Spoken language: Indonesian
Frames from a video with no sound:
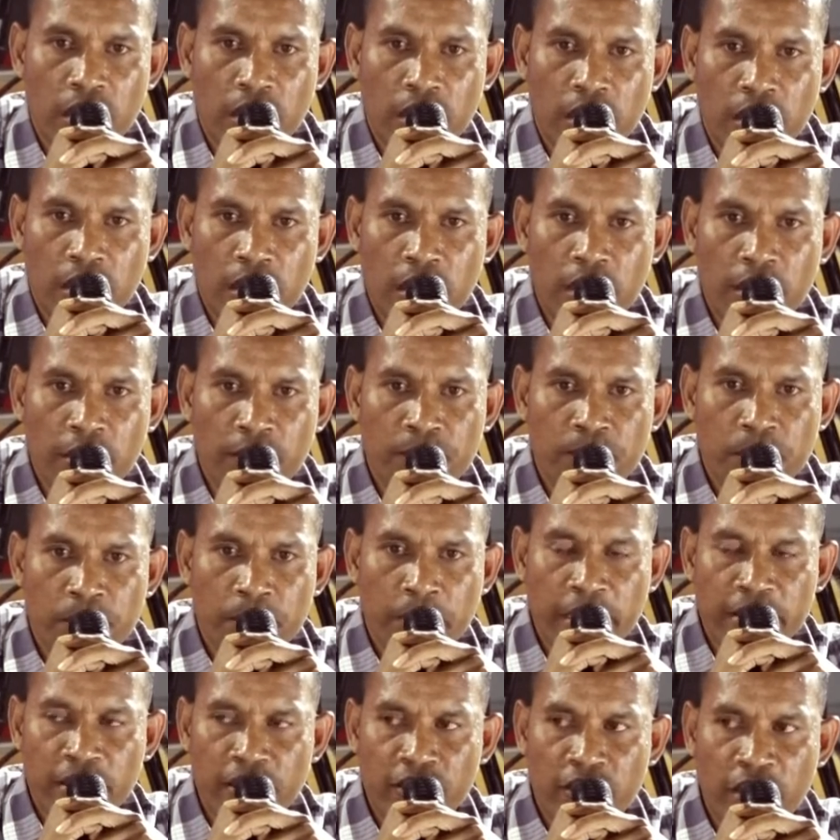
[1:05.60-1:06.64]
I e
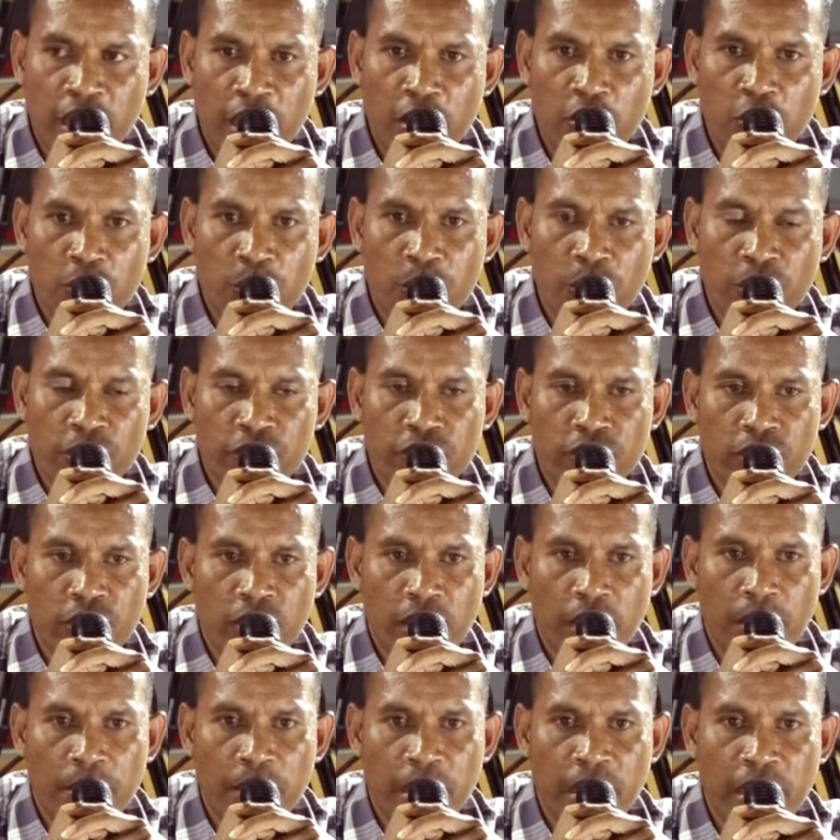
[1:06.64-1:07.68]
parte seluk mos
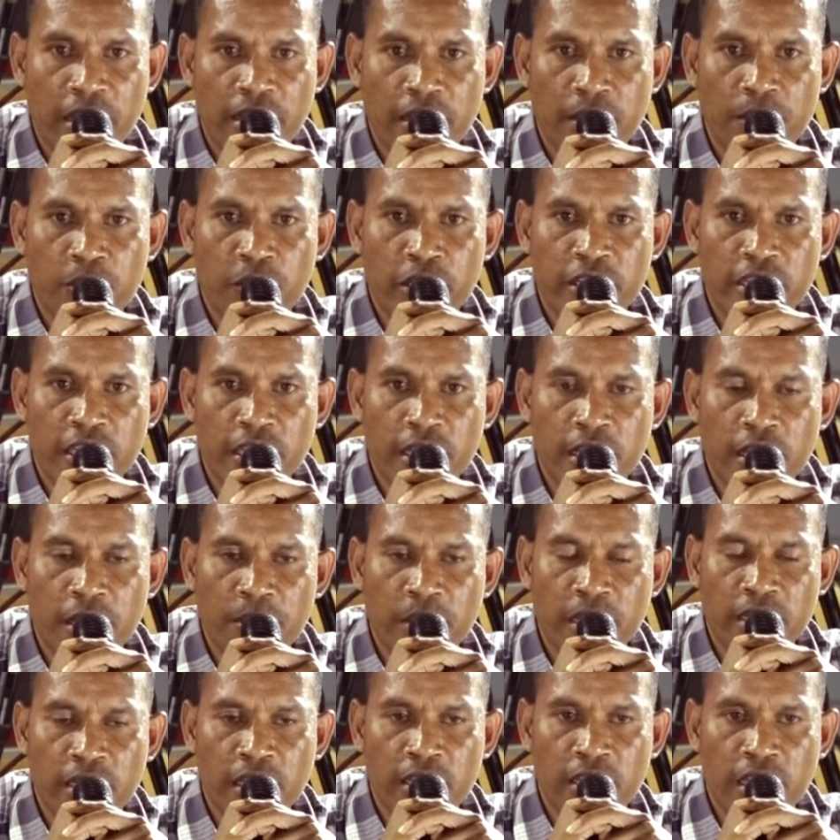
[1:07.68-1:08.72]
la bela e rebatida ne
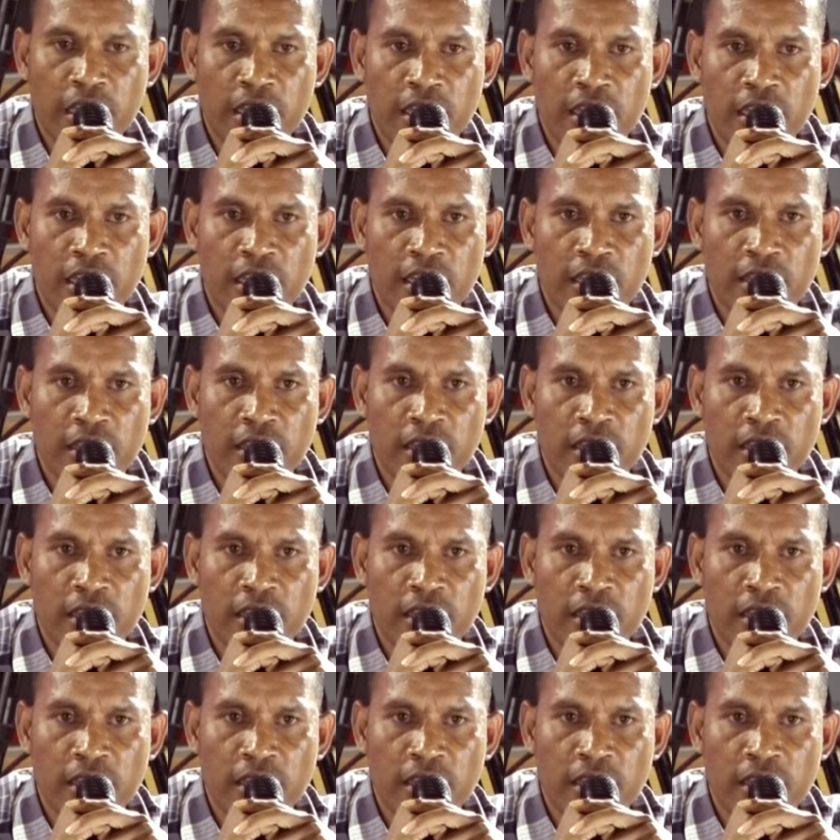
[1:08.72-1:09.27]
beita tetedet.